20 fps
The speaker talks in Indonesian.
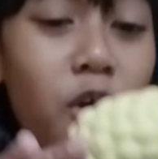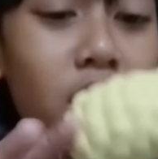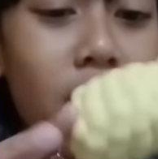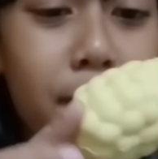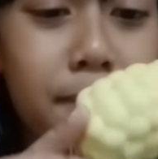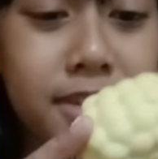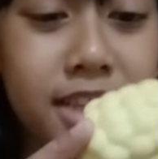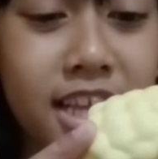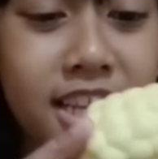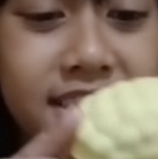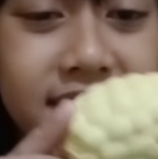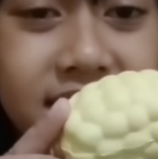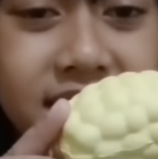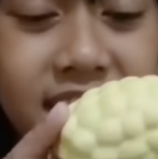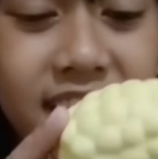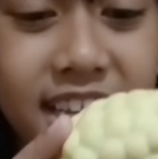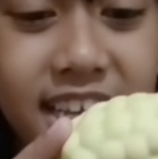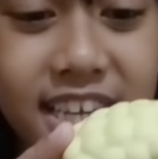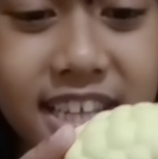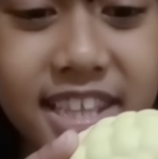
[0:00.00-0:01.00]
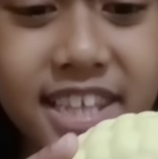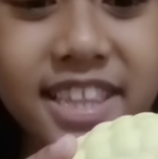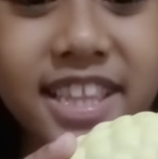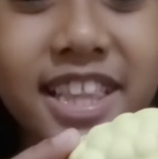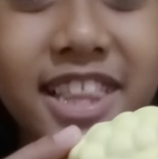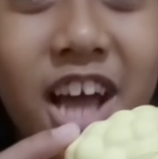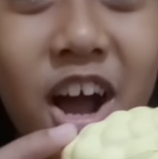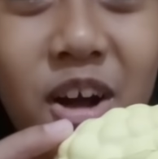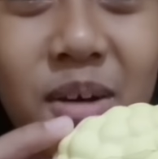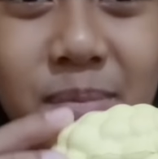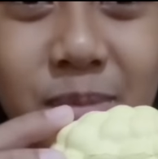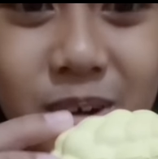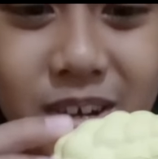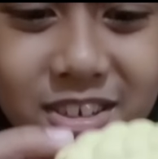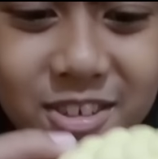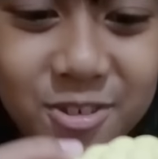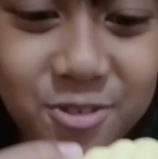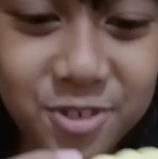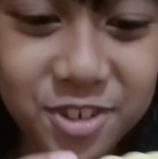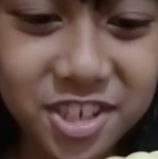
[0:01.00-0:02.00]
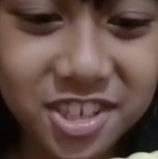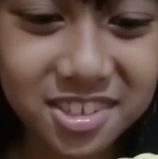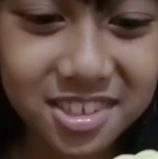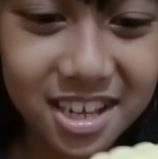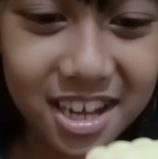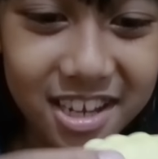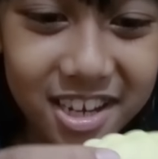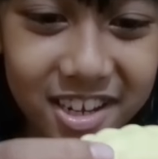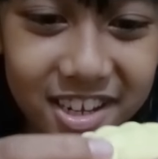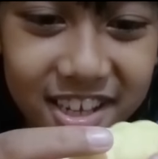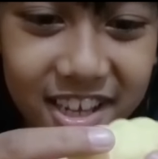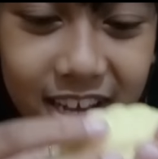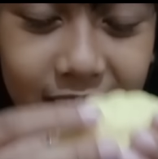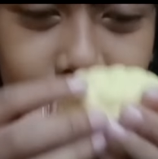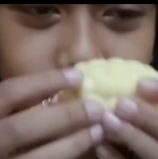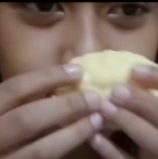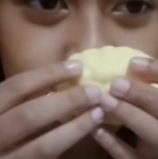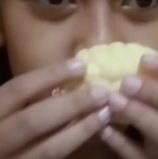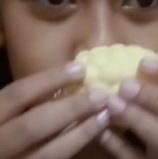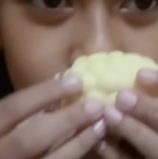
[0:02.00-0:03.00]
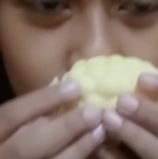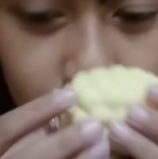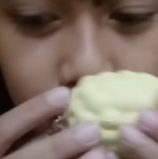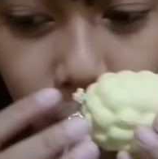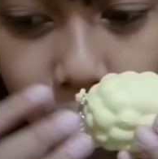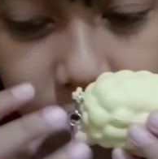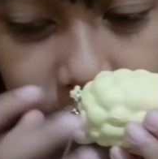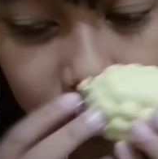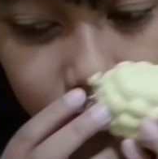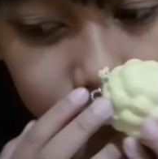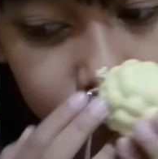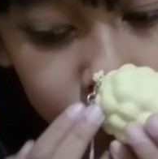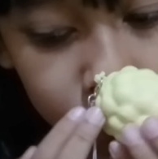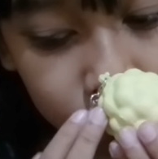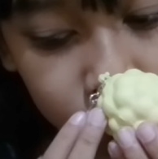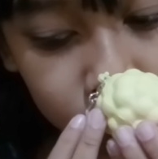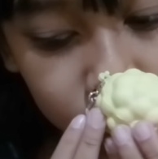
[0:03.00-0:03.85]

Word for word: Aku nggak pernah ada yang kayak gini dan aku mau nge squish sekarang ya. Eh, baunya.